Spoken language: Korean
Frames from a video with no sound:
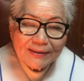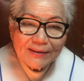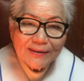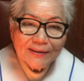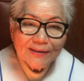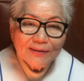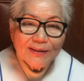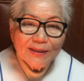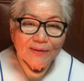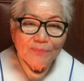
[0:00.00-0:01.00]
어,
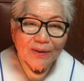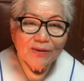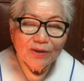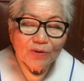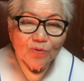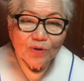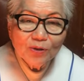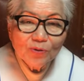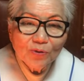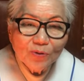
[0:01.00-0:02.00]
이제 며느리 둘이
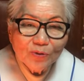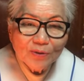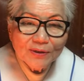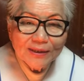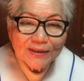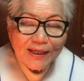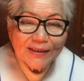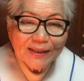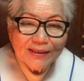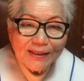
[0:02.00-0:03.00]
있고 이제
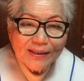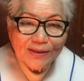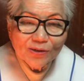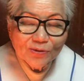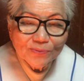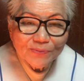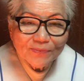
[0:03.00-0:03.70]
사이가 하나 있겠죠.